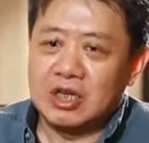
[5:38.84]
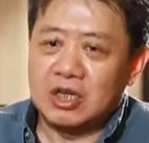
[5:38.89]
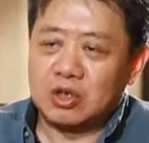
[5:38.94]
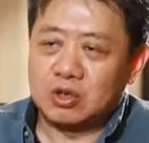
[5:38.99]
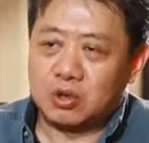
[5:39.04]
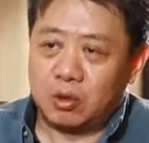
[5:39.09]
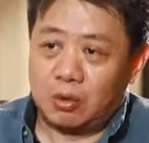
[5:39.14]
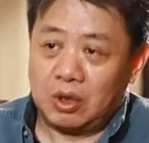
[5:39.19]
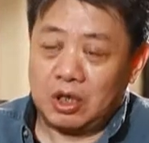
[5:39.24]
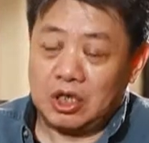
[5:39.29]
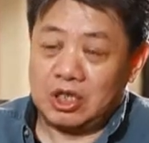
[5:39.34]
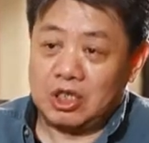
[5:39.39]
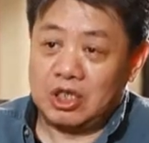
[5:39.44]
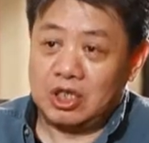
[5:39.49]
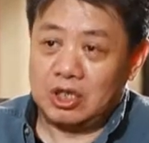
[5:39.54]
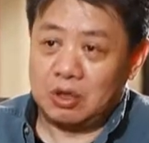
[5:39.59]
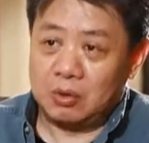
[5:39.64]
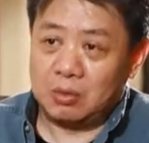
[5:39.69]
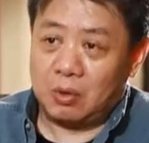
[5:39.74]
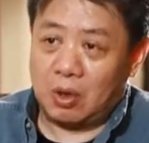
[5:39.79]
作为
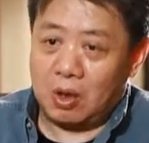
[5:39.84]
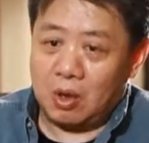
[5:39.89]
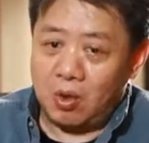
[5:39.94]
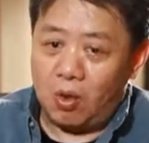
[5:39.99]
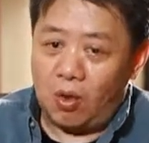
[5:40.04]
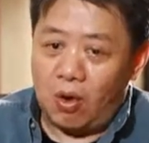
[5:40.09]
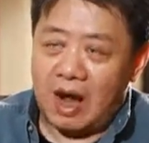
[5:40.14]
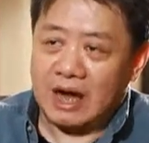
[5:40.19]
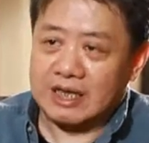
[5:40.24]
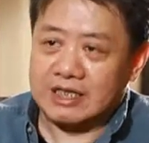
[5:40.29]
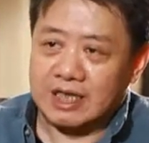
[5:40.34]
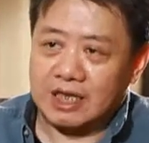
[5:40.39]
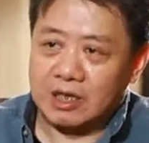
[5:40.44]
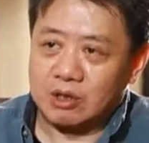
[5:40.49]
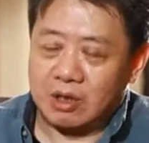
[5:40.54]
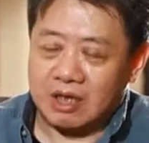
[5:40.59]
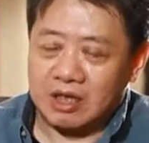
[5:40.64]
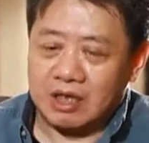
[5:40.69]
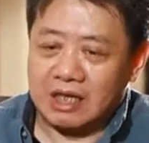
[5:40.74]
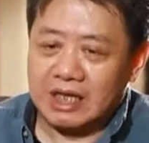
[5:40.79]
一文化承
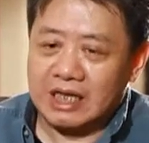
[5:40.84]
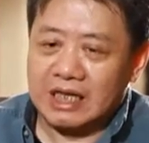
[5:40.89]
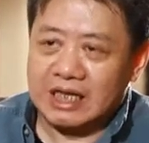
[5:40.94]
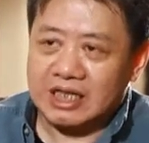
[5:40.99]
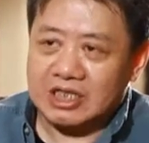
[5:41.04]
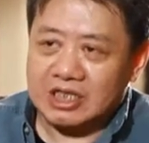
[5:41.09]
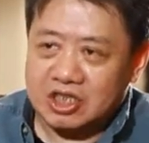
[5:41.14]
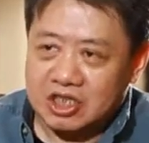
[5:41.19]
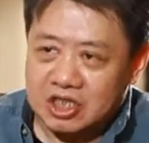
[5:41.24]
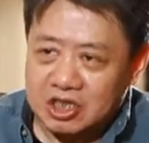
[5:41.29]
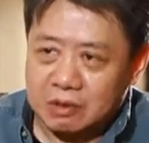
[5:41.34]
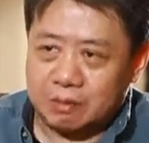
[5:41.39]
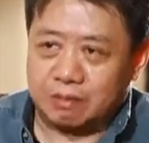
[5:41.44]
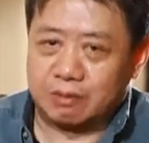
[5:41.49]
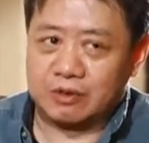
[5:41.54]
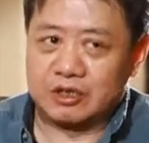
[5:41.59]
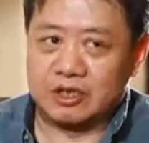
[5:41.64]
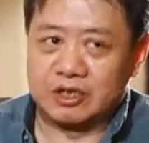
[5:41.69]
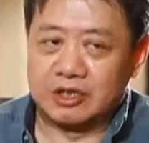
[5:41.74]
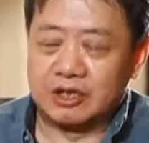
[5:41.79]
传的，它是
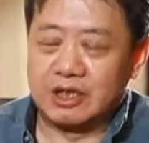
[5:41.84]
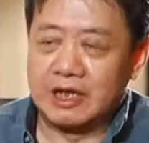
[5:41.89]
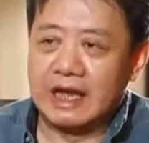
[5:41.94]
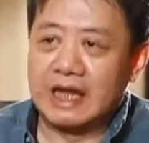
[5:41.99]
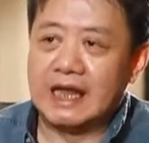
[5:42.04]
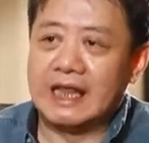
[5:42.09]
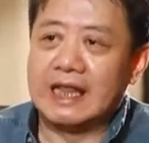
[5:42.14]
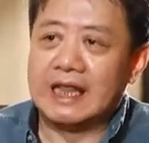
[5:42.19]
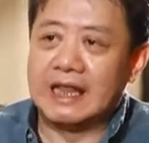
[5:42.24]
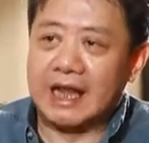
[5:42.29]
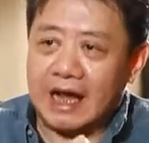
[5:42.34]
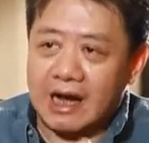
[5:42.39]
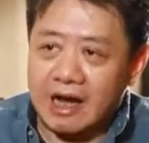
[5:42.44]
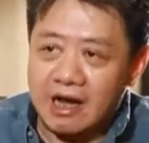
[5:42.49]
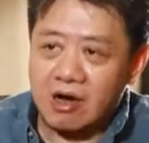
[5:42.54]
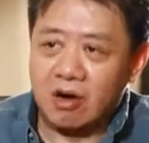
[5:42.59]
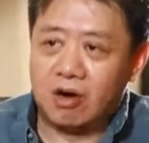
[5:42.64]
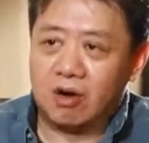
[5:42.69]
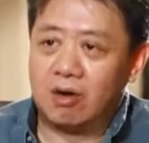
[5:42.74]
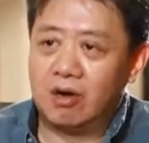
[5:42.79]
不是
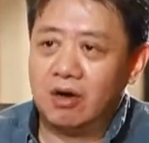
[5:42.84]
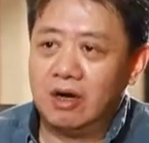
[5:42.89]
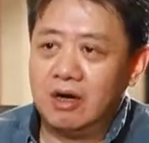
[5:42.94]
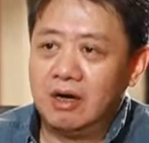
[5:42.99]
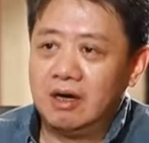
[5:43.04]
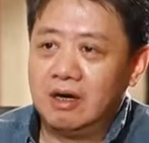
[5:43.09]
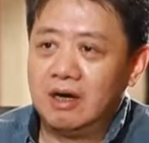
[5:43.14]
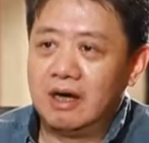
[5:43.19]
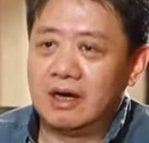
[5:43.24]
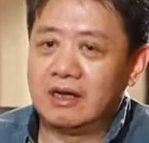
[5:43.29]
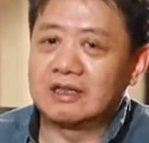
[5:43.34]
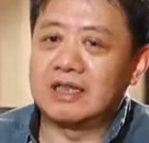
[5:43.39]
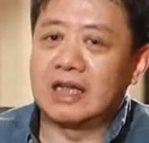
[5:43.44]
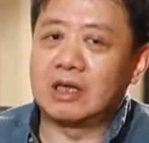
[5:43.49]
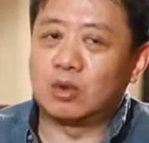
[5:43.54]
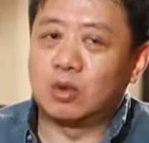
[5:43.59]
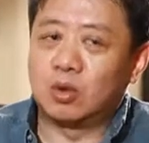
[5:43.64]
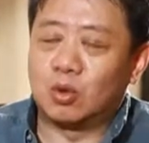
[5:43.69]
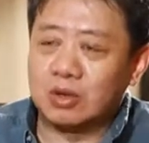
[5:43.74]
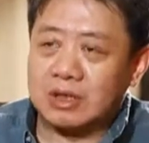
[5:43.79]
能够和在
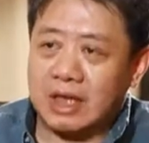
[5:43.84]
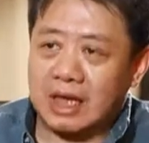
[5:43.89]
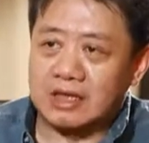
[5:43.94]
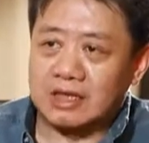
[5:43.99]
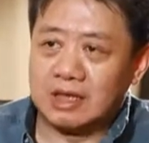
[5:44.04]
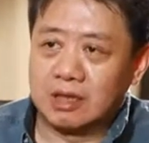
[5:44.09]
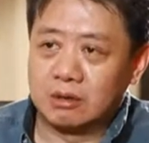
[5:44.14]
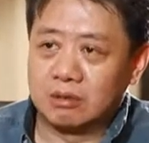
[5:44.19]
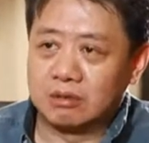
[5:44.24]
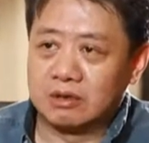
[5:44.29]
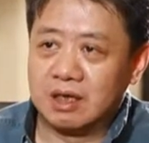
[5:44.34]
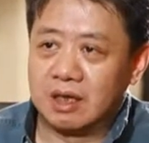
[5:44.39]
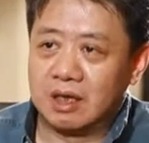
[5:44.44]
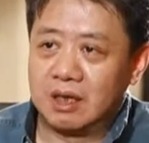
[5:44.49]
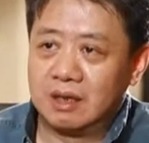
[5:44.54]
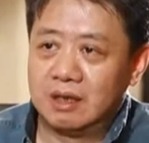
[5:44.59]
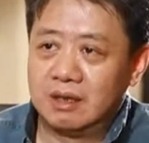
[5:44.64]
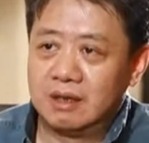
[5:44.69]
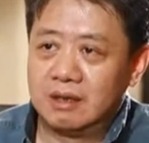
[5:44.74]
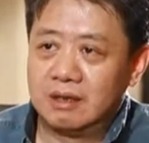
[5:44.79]
多大程度上
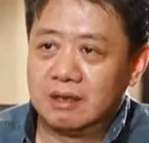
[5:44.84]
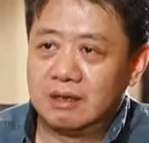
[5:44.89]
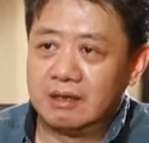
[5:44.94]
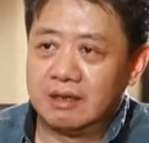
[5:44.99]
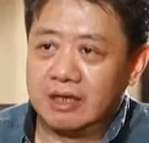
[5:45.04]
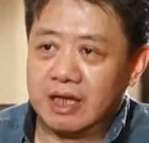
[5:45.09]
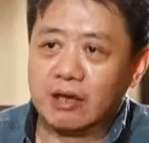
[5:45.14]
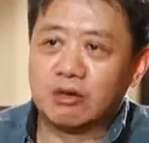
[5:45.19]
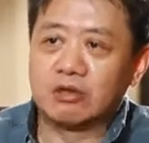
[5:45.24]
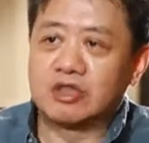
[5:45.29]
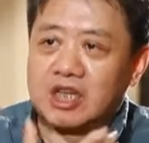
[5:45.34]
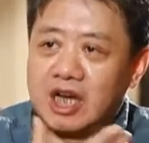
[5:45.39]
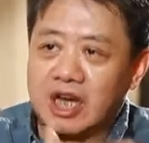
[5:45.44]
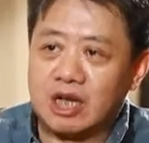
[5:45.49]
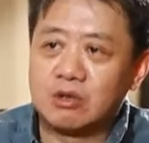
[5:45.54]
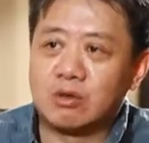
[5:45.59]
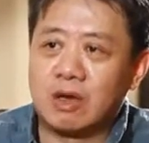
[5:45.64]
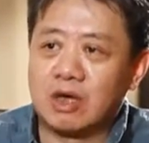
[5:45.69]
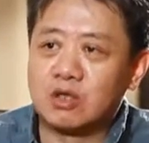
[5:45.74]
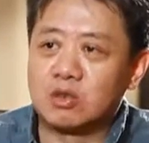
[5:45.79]
能够
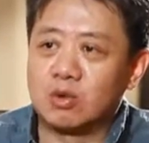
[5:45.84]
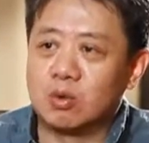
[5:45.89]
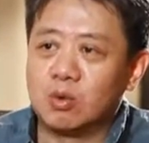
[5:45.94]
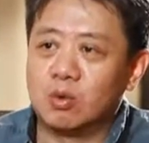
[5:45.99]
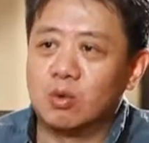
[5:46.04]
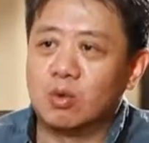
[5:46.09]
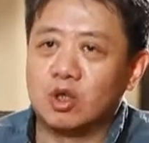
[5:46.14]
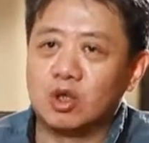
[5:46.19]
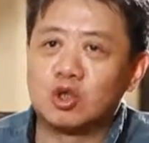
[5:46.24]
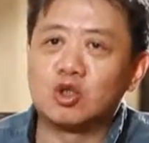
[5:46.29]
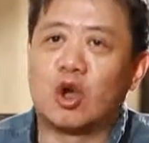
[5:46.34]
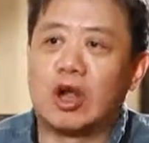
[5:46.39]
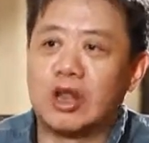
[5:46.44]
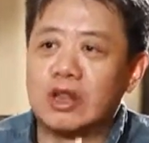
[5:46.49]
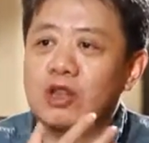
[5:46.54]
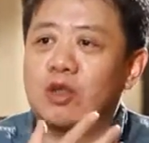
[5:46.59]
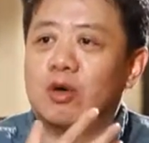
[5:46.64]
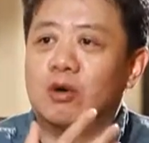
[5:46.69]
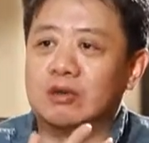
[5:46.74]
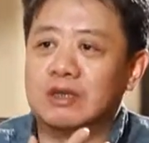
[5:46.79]
承传中国的
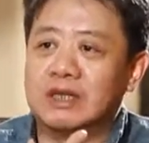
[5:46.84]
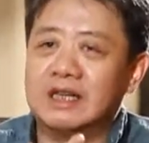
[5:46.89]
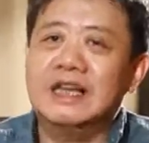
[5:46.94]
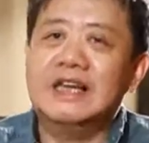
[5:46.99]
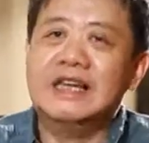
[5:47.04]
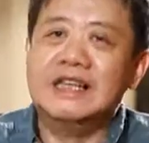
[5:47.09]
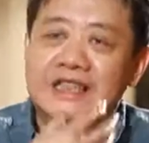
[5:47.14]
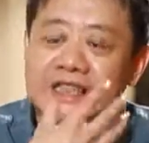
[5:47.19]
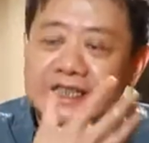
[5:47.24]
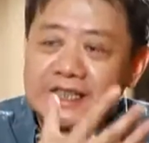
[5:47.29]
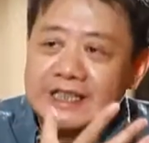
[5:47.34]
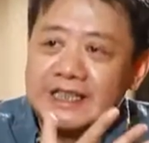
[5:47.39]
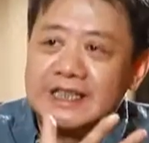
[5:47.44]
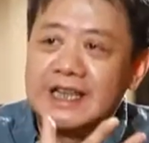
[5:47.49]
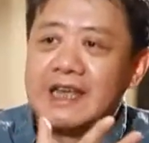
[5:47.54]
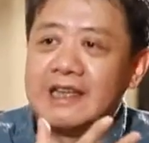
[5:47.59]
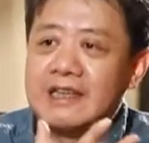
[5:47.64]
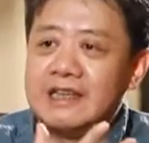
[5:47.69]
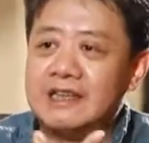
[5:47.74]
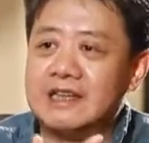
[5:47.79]
传统的经
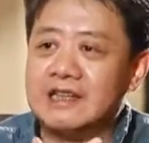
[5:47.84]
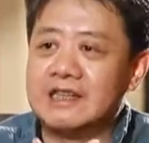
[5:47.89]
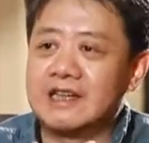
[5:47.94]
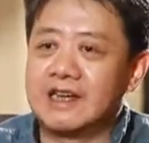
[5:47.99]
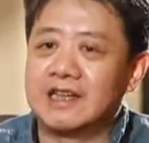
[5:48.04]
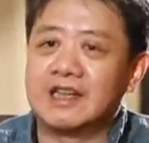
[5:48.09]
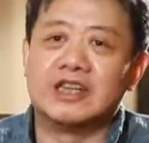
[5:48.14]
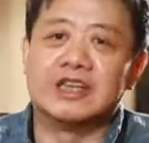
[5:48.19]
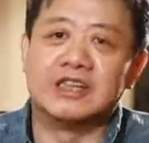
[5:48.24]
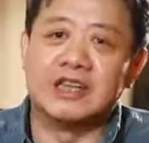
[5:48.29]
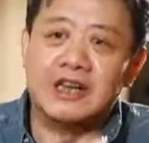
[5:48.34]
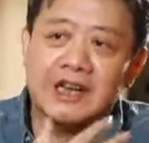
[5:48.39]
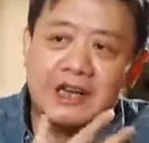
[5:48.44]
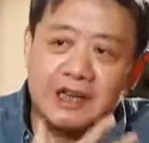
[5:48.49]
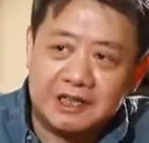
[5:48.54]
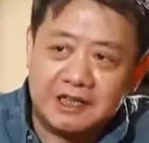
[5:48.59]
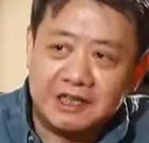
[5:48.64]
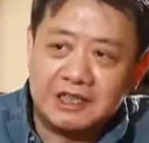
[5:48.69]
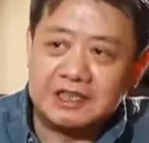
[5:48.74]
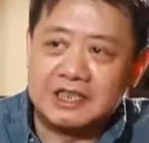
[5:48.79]
典意义上那些
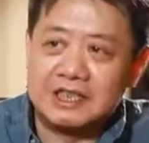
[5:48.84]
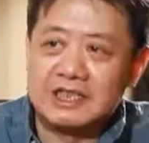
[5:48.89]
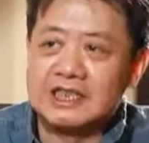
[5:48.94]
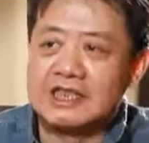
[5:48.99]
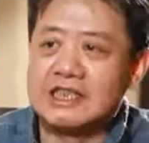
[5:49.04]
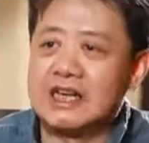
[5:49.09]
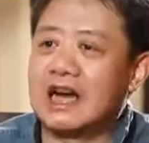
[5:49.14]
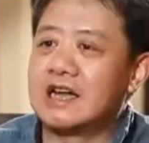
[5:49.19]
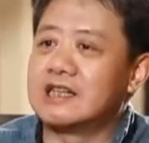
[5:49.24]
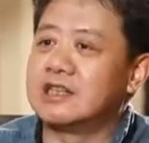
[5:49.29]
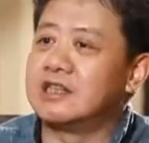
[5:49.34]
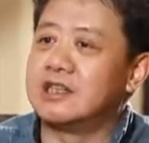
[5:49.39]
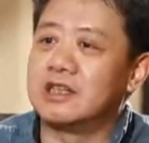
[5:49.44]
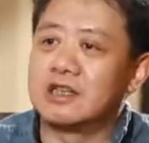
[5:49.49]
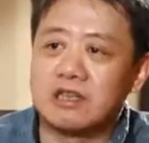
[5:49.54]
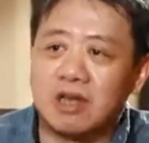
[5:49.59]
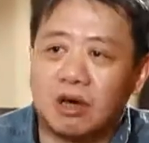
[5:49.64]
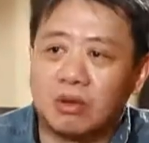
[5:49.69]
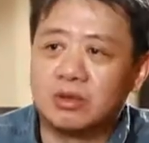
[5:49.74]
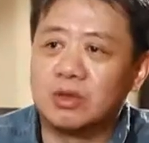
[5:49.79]
核心价值、那些
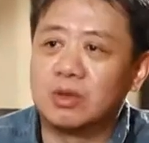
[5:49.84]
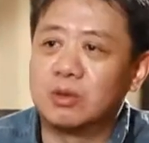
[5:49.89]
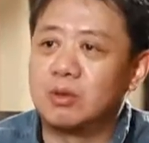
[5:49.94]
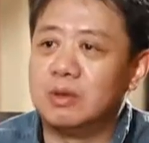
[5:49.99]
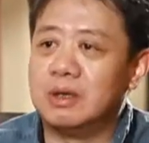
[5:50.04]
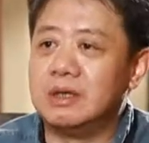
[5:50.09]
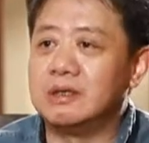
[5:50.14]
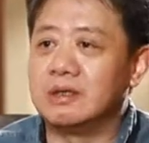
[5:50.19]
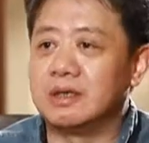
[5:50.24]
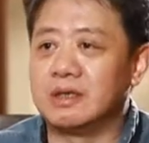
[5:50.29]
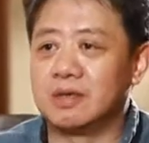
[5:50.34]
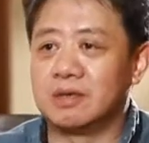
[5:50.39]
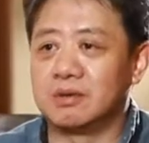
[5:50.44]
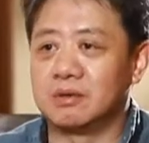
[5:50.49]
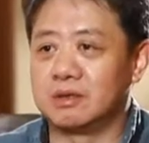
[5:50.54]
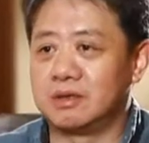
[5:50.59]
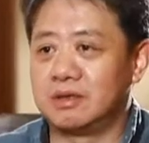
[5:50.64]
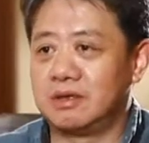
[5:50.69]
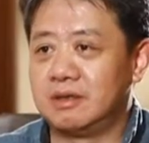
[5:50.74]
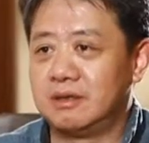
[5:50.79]
道德规则那些东
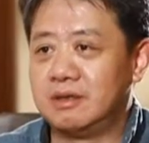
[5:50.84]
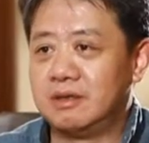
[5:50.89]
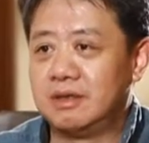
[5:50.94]
西？